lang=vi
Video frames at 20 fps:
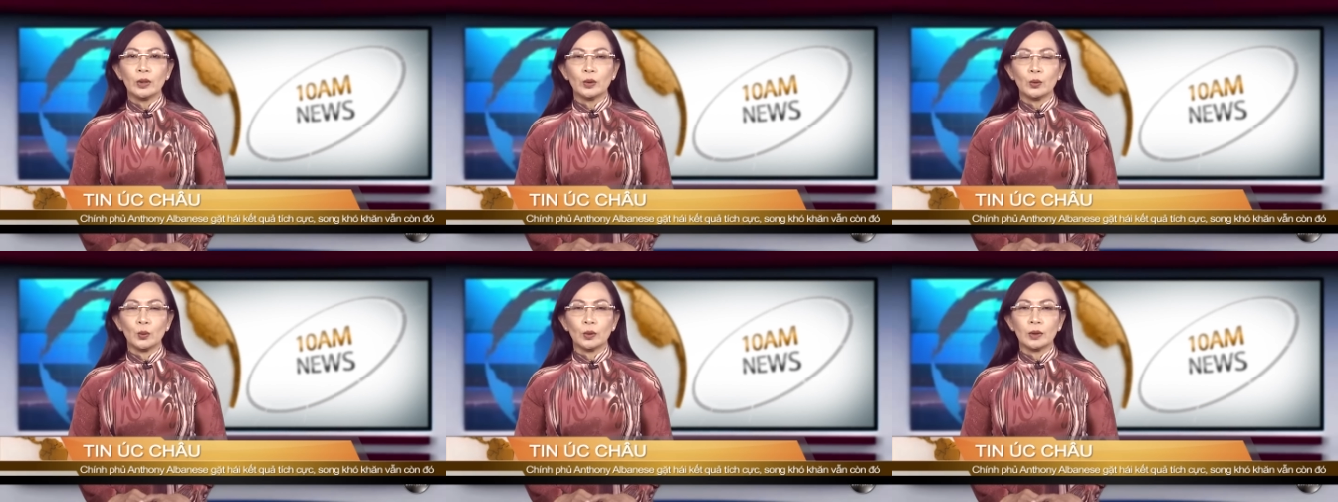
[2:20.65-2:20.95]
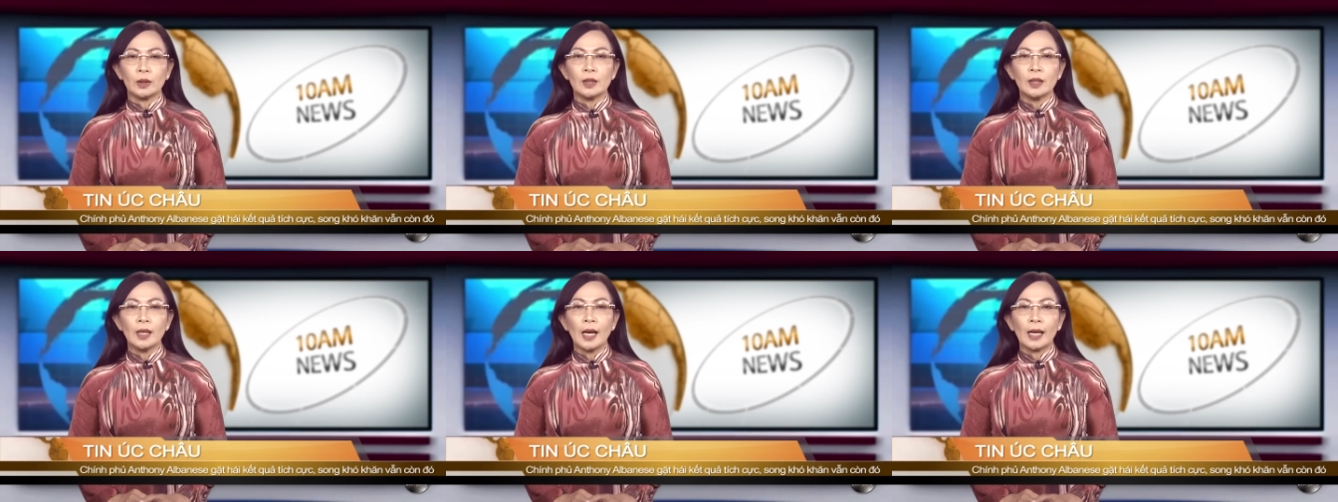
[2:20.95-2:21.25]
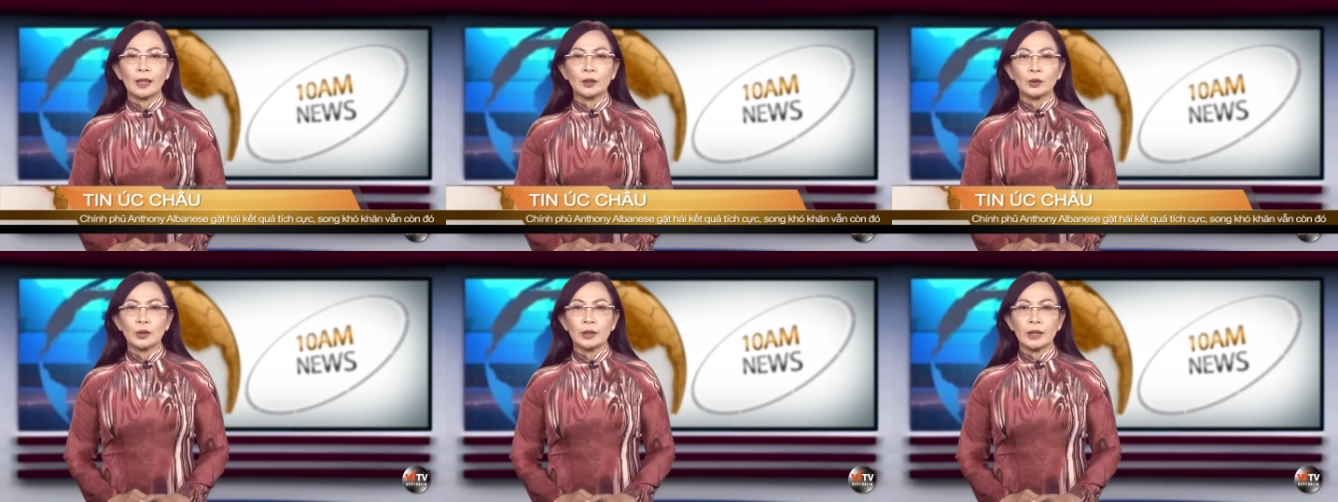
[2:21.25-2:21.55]
quyền Thủ tướng
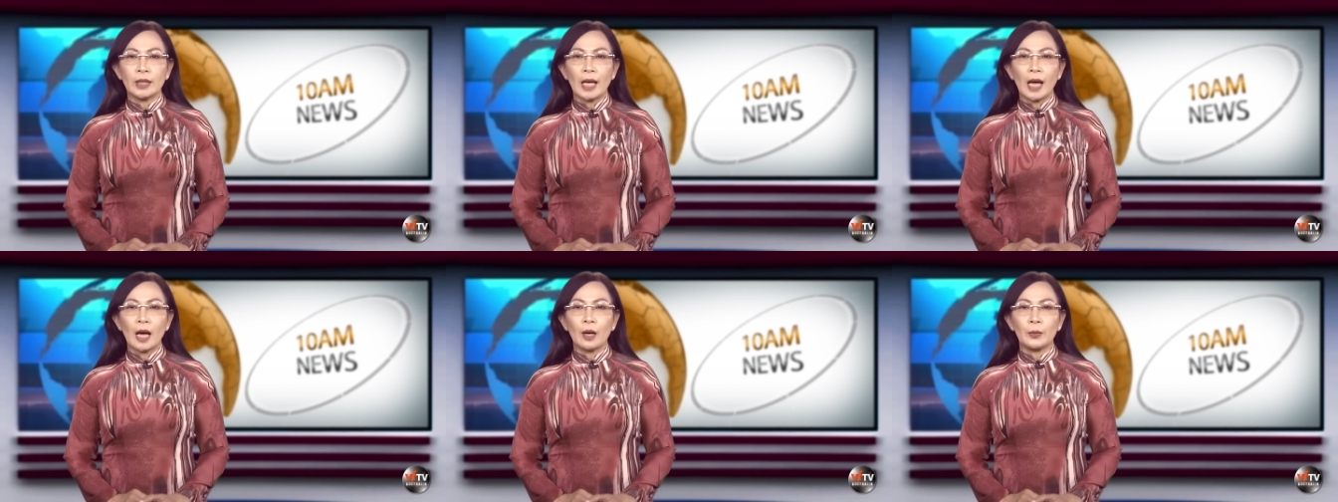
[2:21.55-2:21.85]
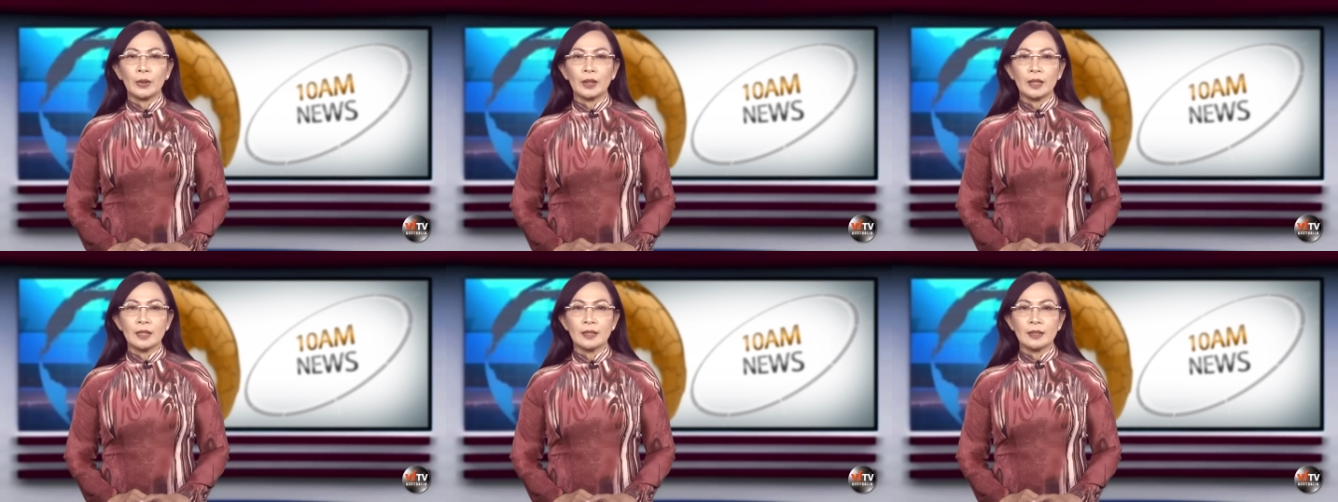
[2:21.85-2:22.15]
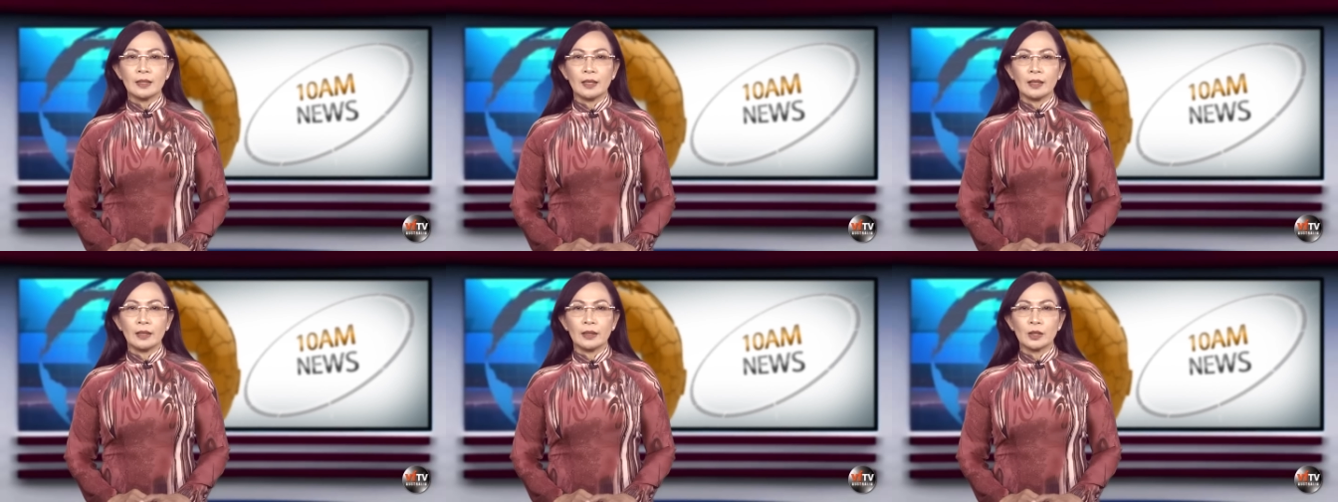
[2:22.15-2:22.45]
Anthony
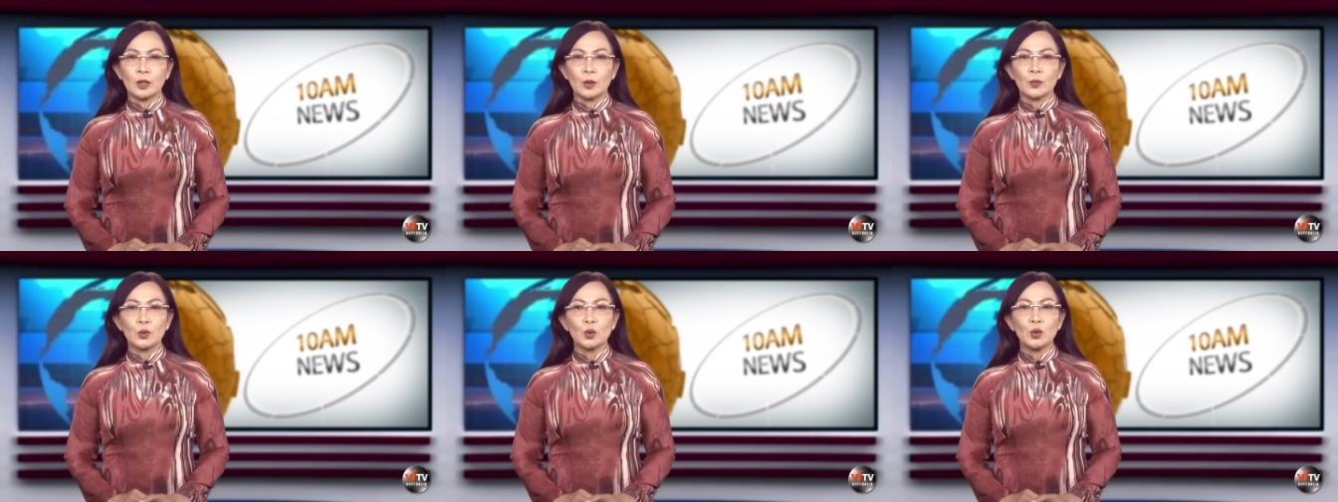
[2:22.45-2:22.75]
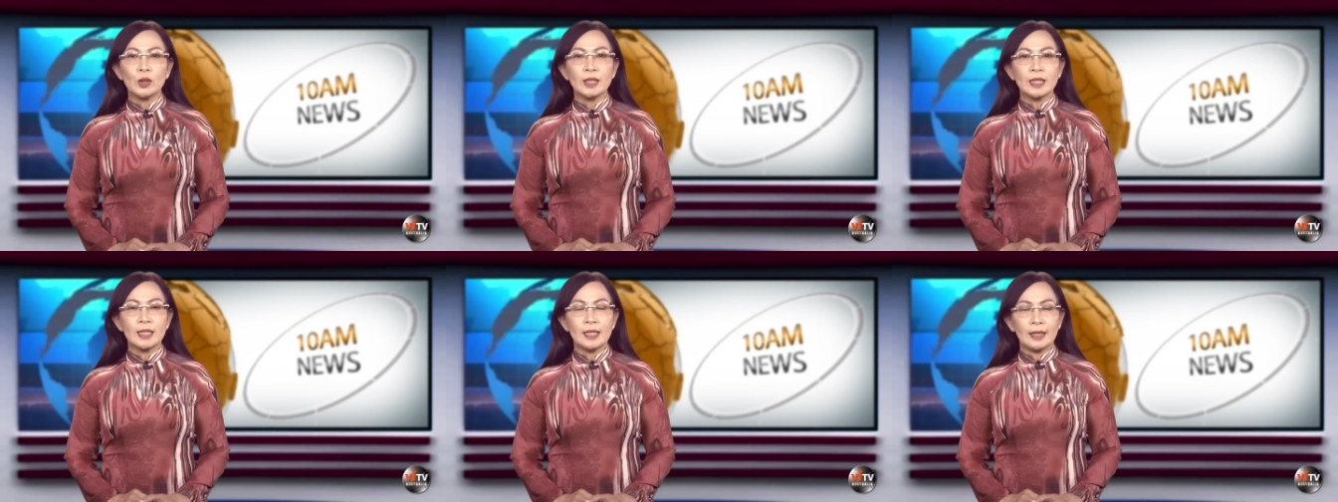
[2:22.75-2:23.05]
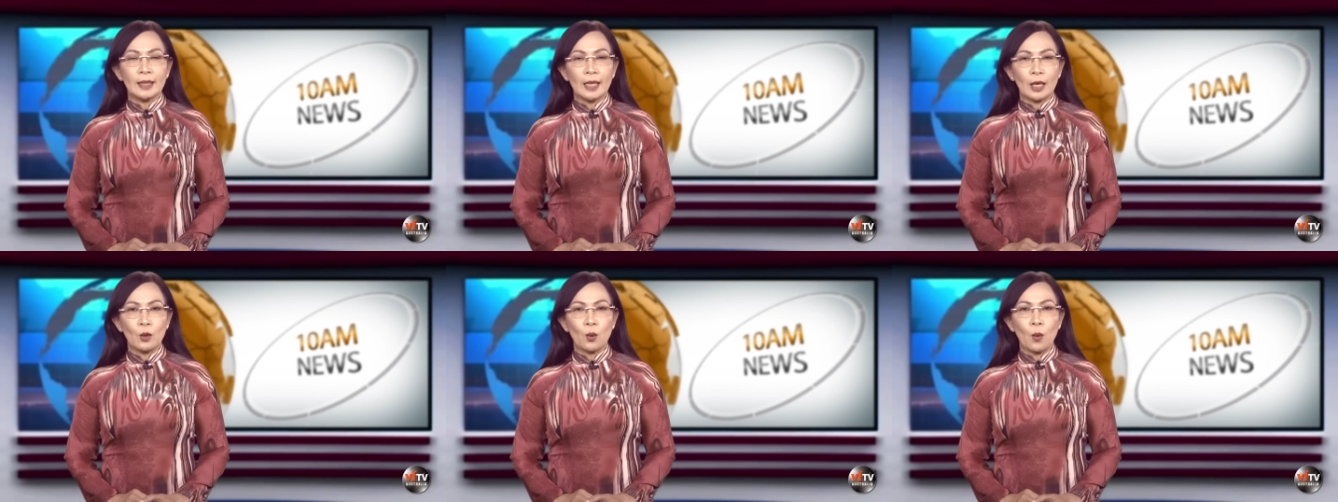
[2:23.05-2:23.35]
Albanese trong suốt
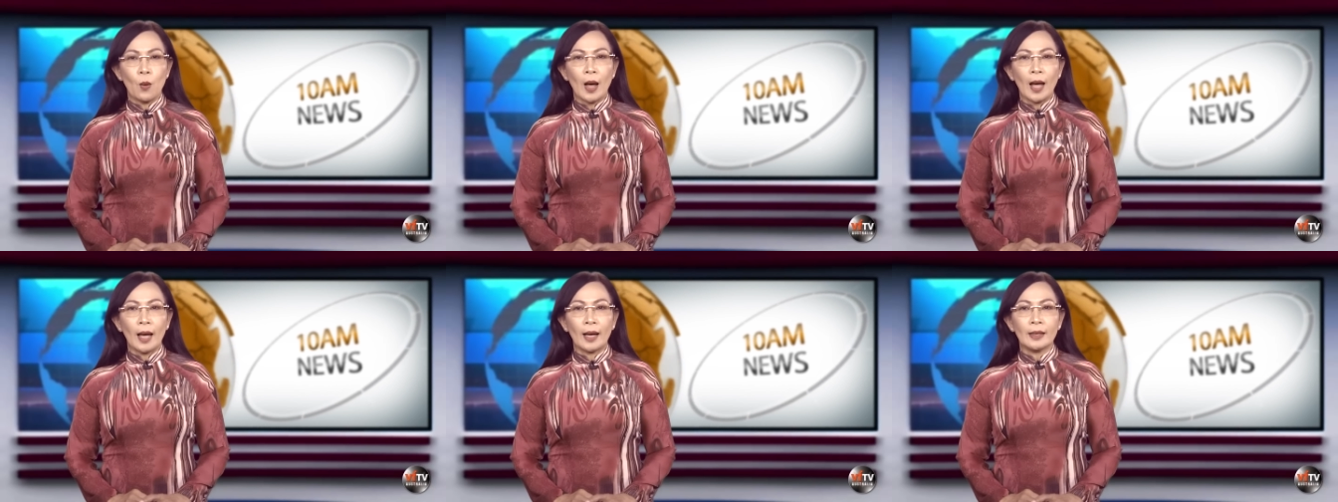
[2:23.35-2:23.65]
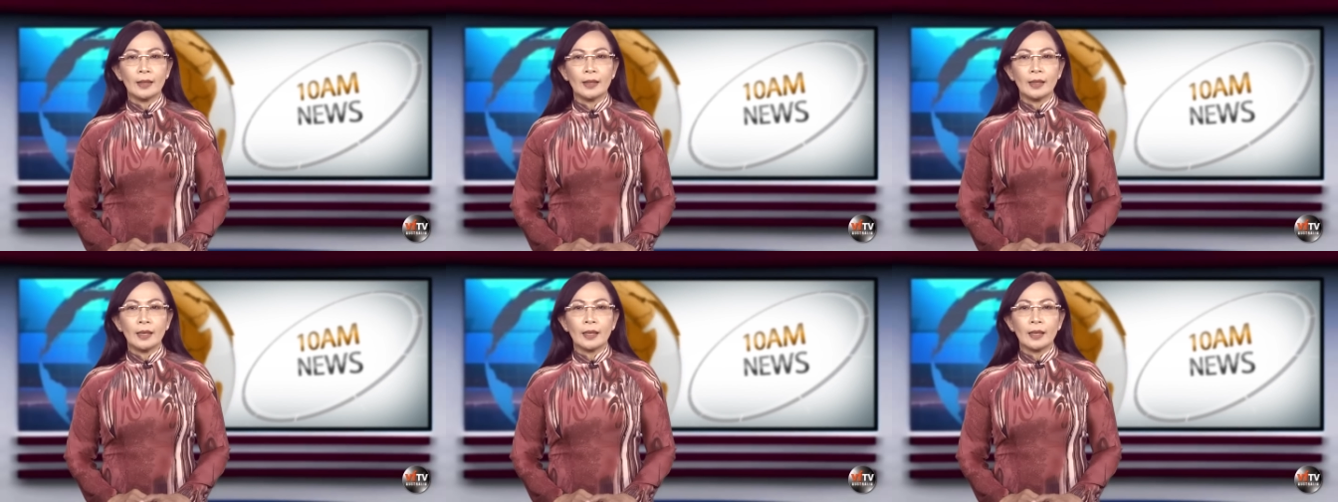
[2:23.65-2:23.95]
9 tháng qua